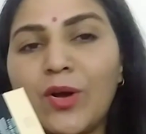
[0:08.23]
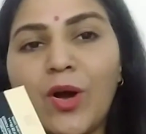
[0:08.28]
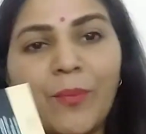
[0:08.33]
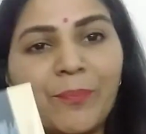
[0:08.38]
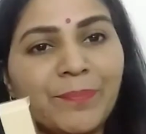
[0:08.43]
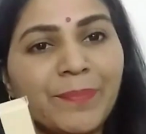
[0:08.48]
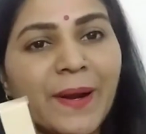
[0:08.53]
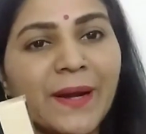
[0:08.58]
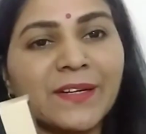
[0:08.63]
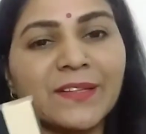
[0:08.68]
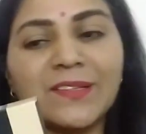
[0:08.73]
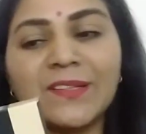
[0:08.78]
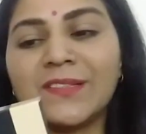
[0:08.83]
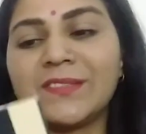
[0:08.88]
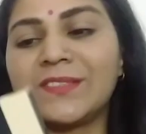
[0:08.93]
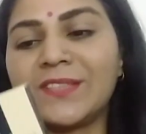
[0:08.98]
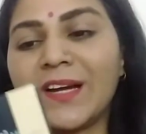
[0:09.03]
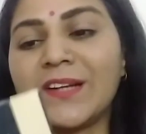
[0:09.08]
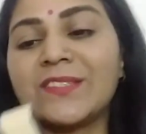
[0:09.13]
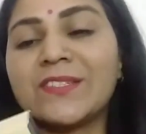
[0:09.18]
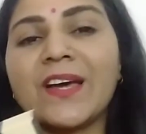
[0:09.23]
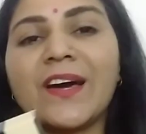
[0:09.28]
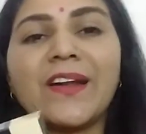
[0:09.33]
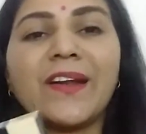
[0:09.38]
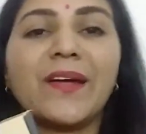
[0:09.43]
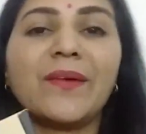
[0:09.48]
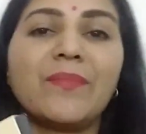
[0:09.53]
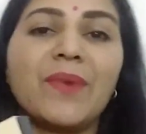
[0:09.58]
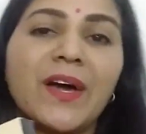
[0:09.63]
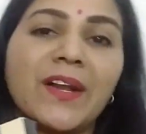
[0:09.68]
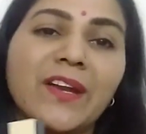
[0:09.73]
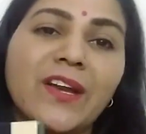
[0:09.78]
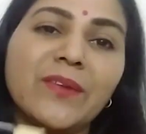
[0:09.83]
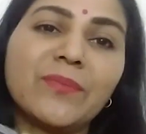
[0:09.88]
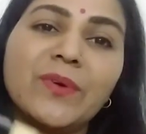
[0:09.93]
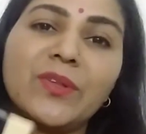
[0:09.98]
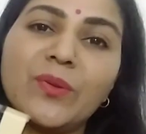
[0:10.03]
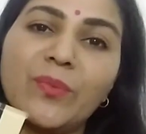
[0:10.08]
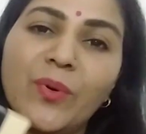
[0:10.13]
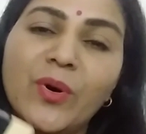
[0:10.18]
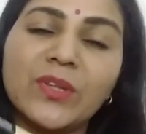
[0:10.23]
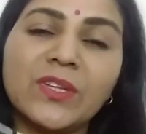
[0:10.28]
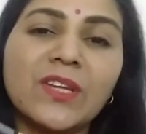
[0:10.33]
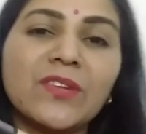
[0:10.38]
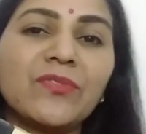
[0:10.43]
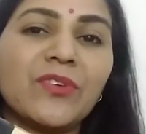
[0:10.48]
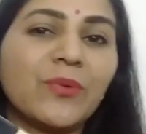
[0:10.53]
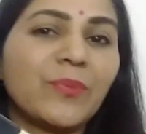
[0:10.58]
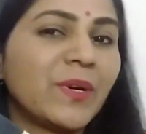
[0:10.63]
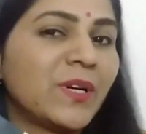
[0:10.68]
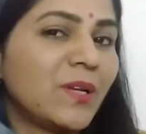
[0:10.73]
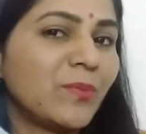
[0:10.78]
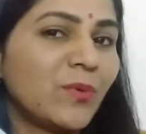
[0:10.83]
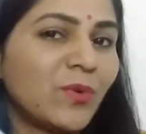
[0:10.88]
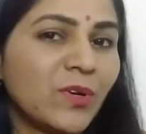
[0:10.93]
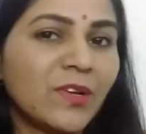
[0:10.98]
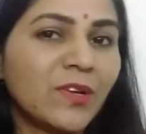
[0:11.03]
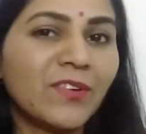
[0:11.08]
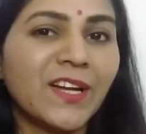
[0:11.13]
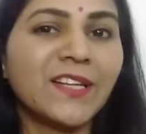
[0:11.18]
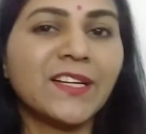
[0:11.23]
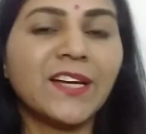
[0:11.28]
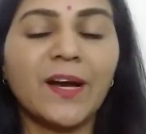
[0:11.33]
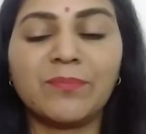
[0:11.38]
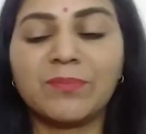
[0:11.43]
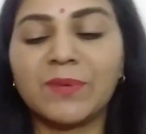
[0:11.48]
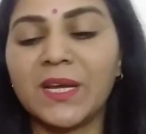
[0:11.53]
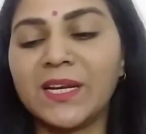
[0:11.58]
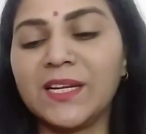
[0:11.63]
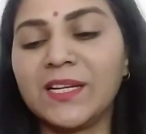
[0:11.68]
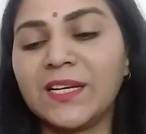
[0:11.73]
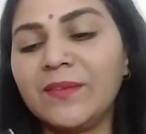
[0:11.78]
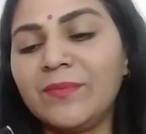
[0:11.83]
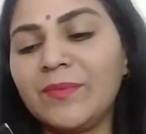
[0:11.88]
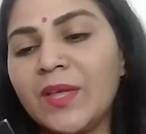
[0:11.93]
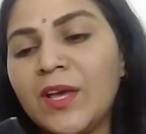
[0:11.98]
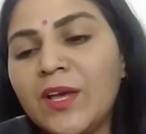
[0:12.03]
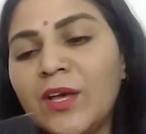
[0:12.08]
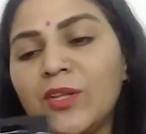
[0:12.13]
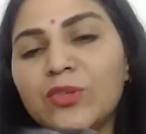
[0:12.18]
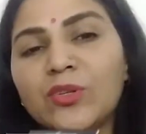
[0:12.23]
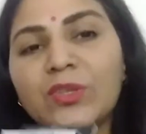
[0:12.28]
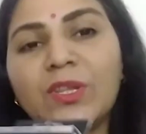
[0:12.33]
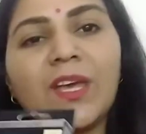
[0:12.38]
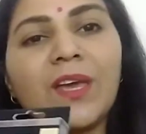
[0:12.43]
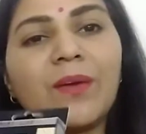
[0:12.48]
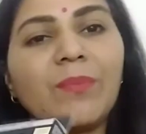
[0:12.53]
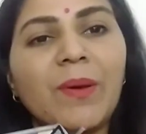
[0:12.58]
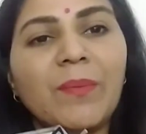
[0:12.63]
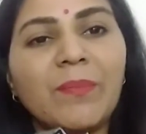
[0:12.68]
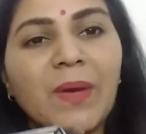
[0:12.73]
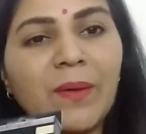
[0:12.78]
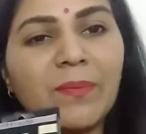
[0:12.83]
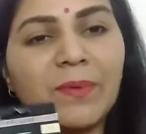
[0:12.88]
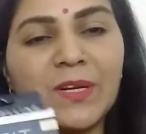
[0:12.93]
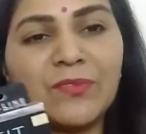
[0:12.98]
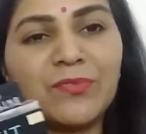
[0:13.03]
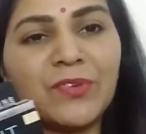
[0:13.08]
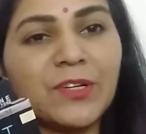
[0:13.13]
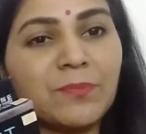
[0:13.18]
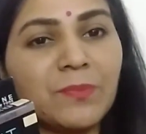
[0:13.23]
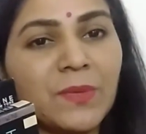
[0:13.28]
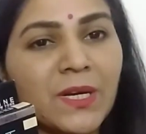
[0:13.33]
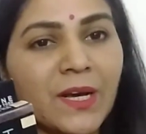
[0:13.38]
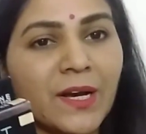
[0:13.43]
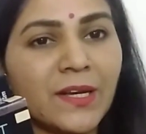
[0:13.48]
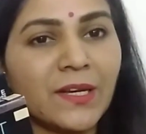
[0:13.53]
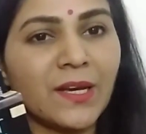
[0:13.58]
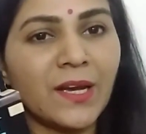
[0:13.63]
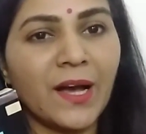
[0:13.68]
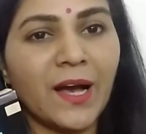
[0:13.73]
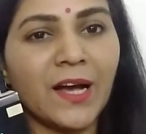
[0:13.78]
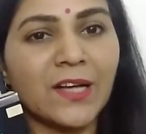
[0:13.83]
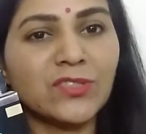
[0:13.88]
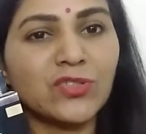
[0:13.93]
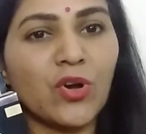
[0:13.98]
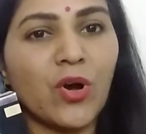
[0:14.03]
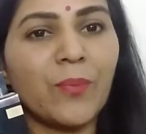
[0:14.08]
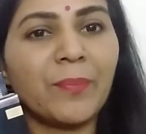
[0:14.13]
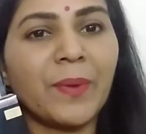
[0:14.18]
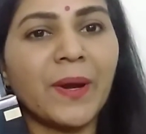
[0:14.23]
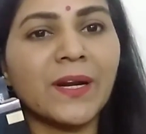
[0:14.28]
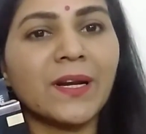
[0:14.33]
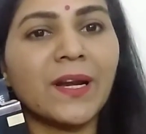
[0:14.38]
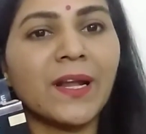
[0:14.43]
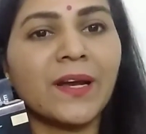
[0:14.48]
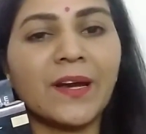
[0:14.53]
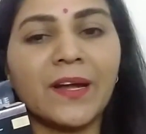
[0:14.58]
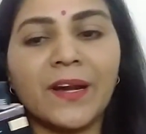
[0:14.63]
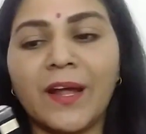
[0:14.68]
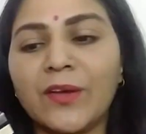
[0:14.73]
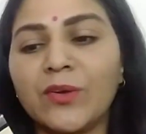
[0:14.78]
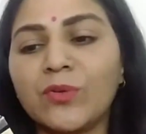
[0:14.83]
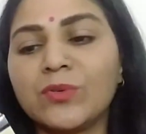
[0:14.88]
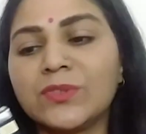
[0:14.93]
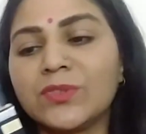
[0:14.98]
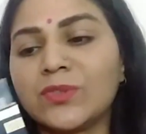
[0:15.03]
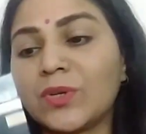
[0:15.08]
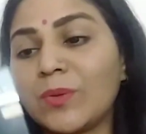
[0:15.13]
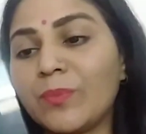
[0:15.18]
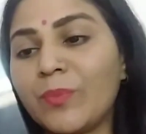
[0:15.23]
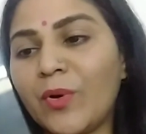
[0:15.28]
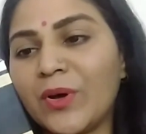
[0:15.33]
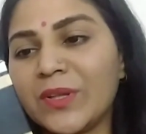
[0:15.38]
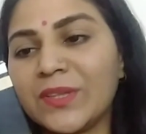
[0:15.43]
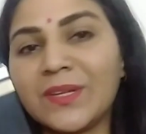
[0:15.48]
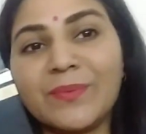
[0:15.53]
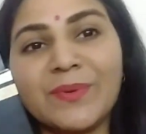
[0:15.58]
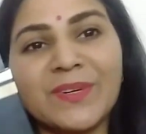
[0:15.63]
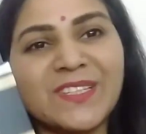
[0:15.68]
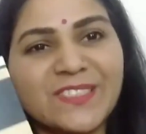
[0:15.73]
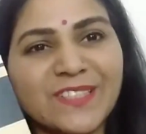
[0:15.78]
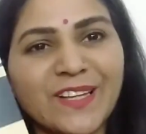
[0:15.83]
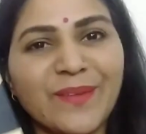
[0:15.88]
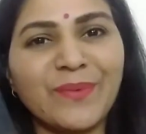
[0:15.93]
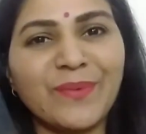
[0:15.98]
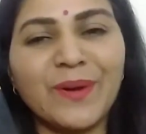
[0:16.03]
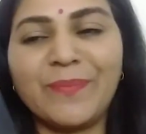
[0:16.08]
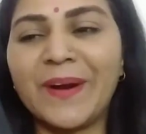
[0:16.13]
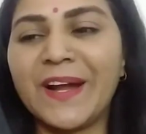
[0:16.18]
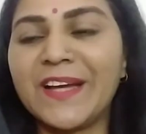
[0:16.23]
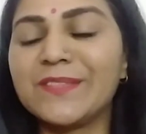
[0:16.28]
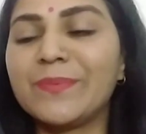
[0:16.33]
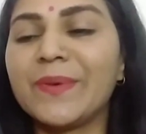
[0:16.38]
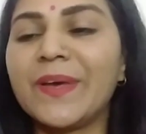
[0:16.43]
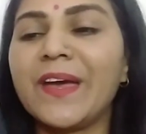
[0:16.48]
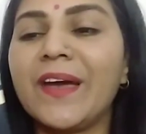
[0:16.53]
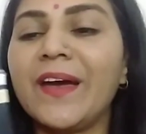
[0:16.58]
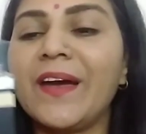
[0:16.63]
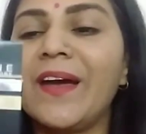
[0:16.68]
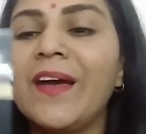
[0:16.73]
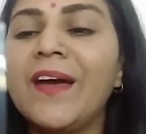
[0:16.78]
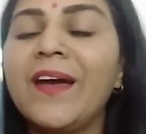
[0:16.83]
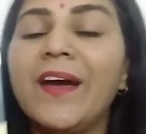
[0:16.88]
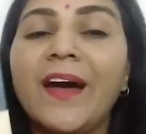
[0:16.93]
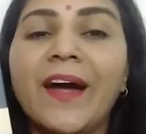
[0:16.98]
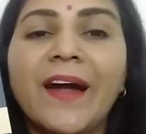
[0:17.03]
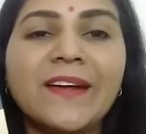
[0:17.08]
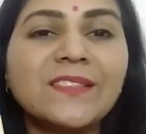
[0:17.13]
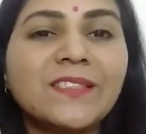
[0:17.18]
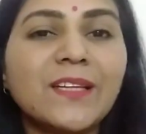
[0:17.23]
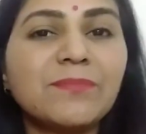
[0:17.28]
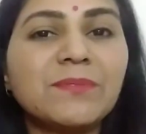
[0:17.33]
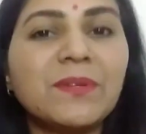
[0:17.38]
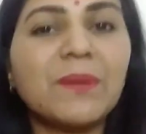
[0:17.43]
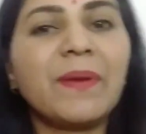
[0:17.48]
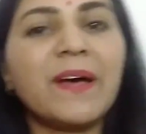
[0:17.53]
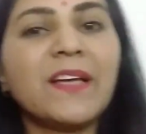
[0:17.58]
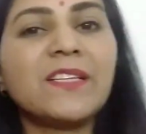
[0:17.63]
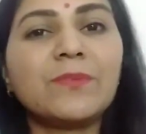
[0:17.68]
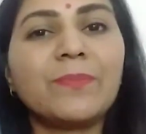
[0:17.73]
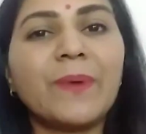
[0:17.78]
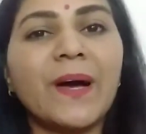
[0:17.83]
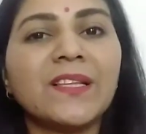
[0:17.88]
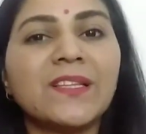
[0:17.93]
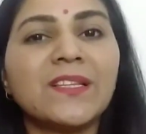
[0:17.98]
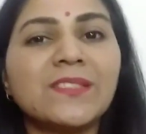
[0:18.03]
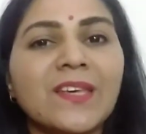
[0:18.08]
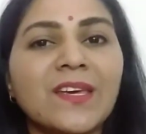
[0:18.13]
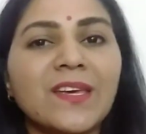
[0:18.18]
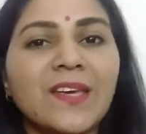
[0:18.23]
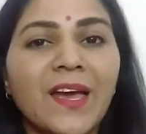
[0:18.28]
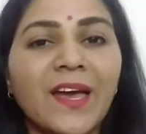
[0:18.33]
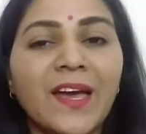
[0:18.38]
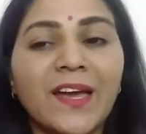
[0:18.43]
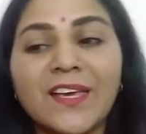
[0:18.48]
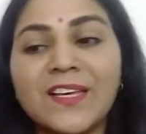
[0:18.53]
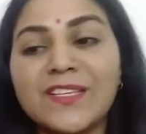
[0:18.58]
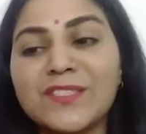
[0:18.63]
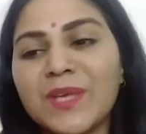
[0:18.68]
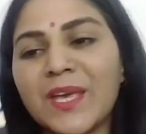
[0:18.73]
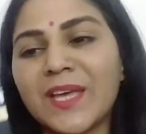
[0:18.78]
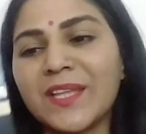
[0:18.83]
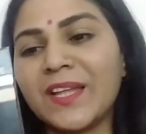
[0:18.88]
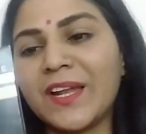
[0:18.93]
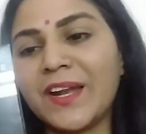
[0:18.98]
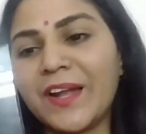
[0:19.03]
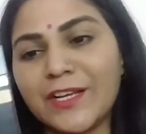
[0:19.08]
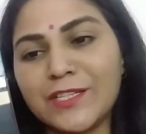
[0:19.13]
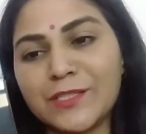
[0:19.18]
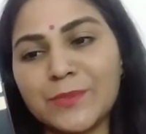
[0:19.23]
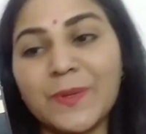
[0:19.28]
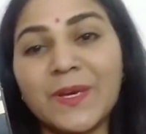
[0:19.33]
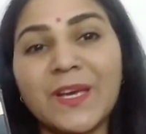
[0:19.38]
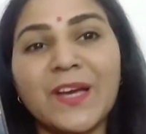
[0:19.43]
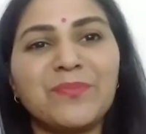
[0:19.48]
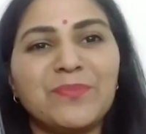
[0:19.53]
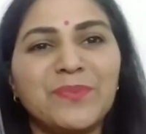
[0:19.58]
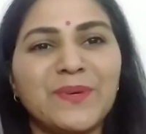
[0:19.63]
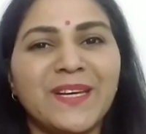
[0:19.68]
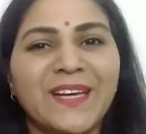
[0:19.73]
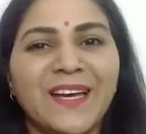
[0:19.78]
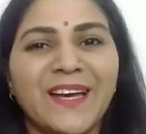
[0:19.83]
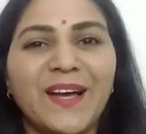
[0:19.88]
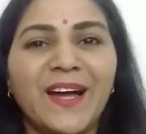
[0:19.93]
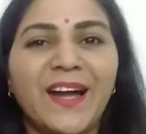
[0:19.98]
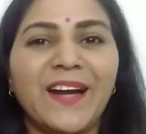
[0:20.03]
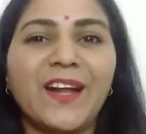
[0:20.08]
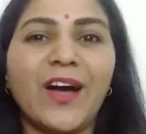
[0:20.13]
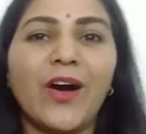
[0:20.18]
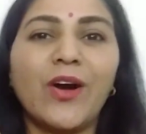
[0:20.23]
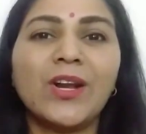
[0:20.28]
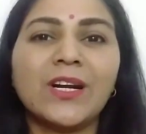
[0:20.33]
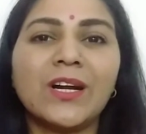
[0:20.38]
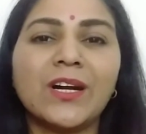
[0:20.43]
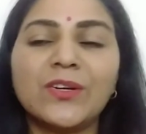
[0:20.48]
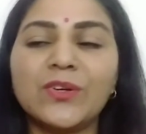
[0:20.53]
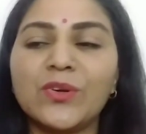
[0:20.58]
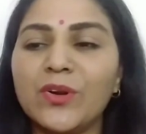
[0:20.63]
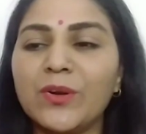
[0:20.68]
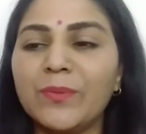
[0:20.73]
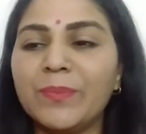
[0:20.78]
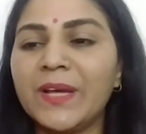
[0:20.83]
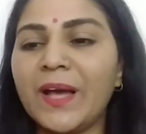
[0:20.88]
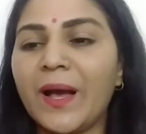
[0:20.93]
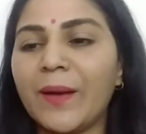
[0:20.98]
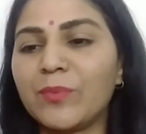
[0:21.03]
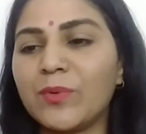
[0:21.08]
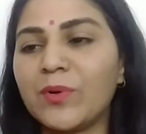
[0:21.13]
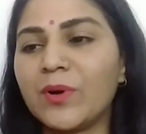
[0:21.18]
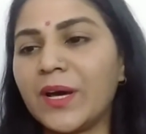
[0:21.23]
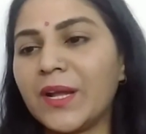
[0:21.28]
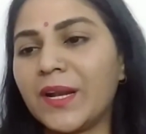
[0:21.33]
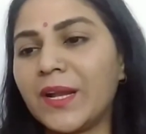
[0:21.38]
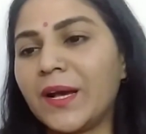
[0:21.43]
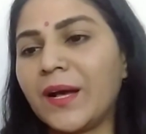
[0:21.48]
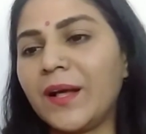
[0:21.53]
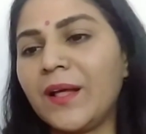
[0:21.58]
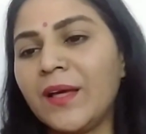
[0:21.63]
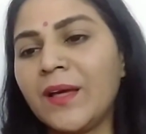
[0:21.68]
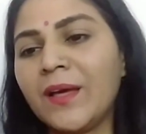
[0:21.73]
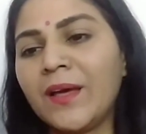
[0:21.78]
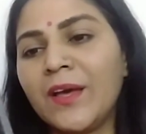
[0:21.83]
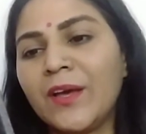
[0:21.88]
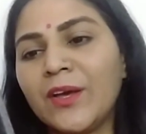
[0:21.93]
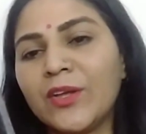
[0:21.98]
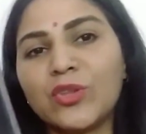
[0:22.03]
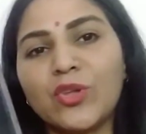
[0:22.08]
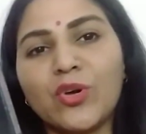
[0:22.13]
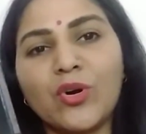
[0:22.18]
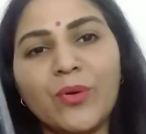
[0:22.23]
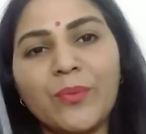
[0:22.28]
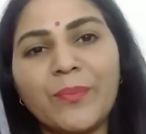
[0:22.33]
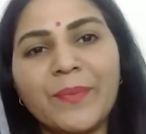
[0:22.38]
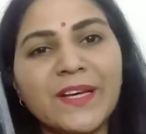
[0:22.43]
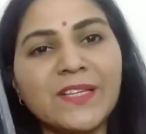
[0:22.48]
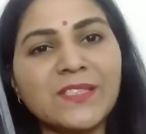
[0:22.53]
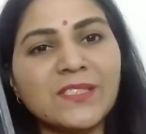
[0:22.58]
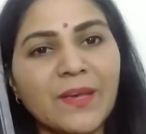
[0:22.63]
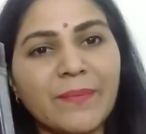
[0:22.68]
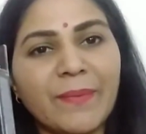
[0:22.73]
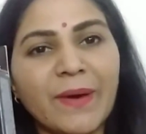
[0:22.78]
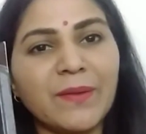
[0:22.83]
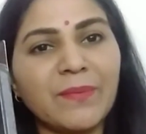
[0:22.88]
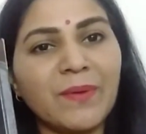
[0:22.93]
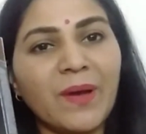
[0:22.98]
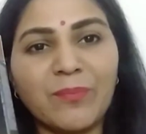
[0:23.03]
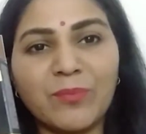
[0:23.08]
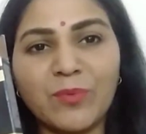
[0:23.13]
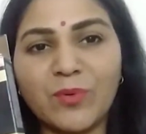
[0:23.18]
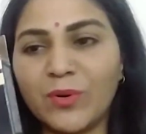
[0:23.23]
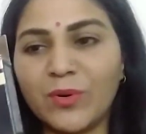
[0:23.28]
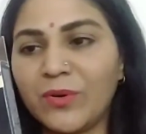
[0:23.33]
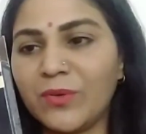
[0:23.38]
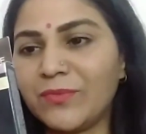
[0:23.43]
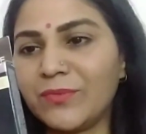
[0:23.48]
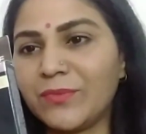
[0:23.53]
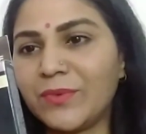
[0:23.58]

कॉम्पैक्ट सर्च कर रहे हैं मार्केट में तो बहुत ही इन्फॉर्मेटिव होने वाली है आपके लिए तो देखिए मैं मेवलिन फिटमी का ये आज कॉम्पैक्ट लेकर आई हूँ जो कि बहुत ही रिजनेबल प्राइस में है एंड सबसे बेस्ट बात इसकी ये है कि इसके अंदर एस भी है एंड ऑयल कंट्रोल भी आपको करेगा तो मैं इसके बारे में आपको